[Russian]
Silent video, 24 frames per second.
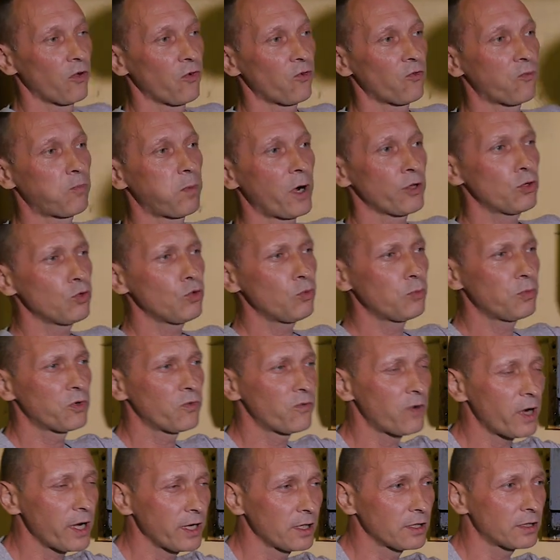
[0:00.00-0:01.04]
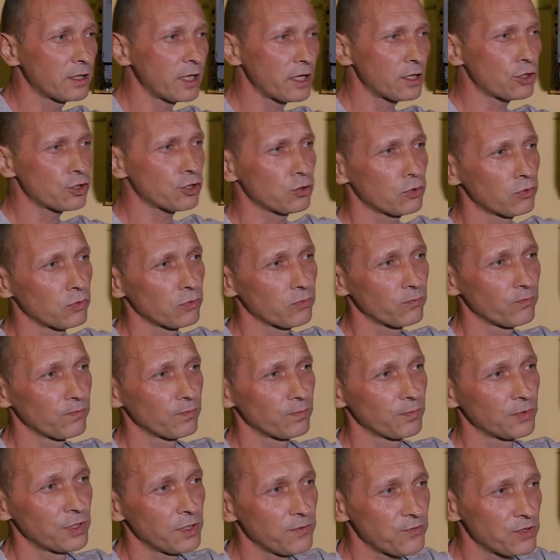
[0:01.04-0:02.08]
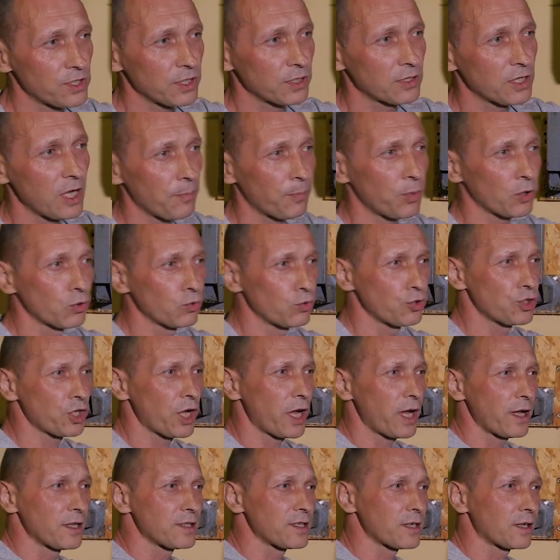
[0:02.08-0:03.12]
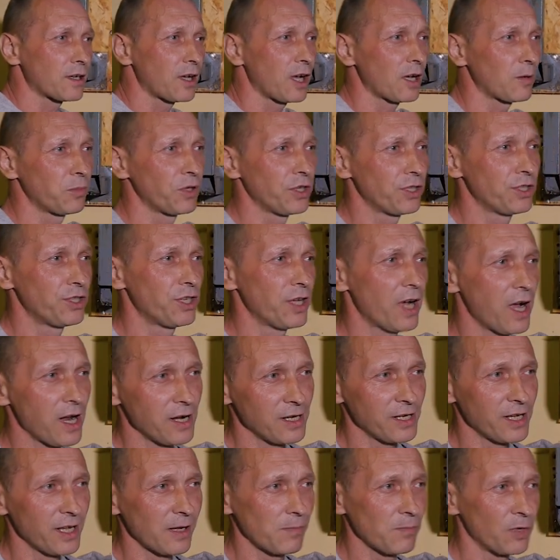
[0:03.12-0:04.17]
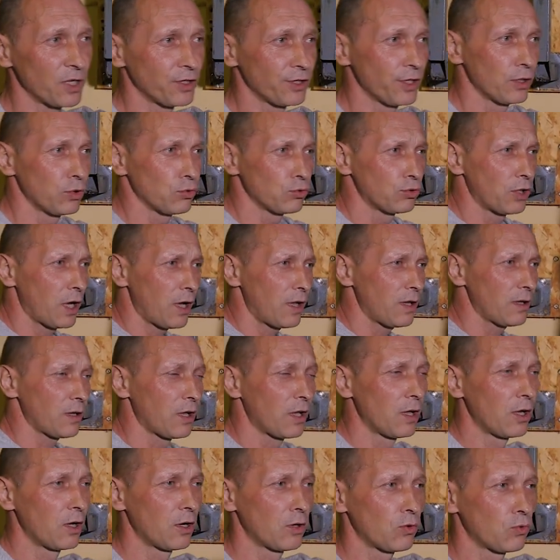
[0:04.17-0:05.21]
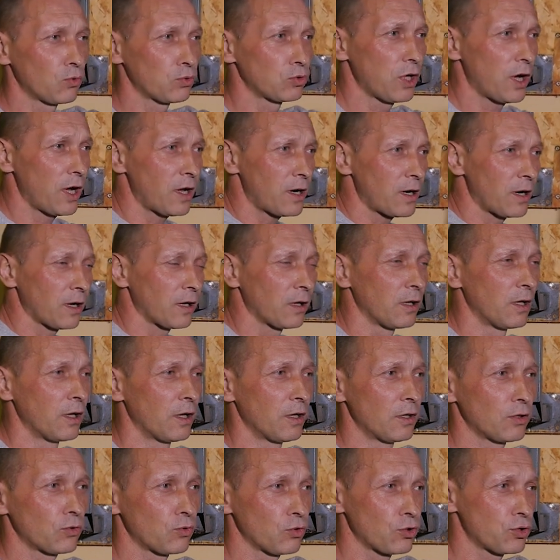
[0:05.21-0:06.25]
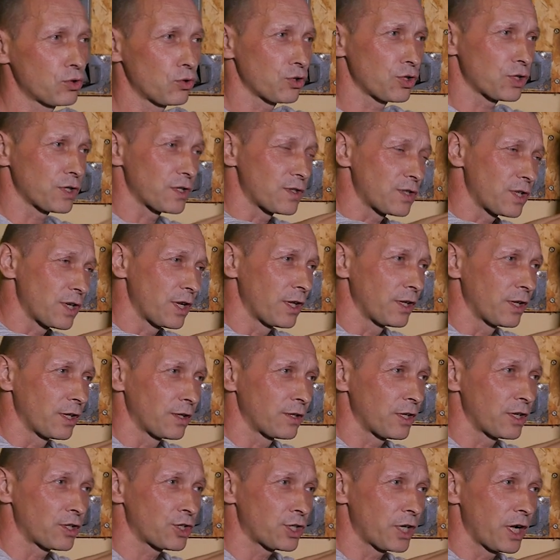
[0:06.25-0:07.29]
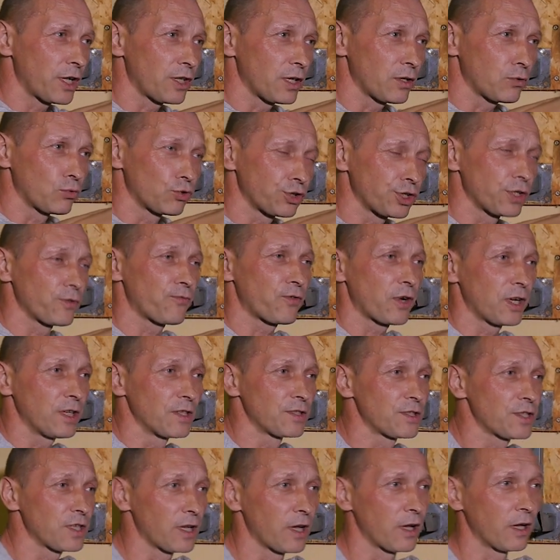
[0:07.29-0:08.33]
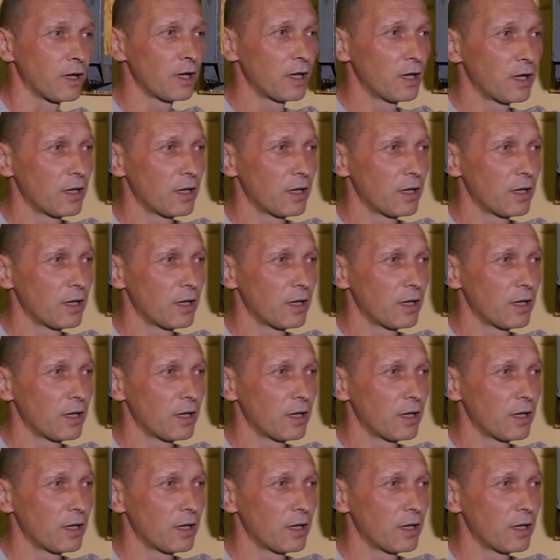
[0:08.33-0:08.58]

В бою бывает так, что не всегда получается как бы идеальная модель удара, то есть с точки зрения нажатия уже в конце.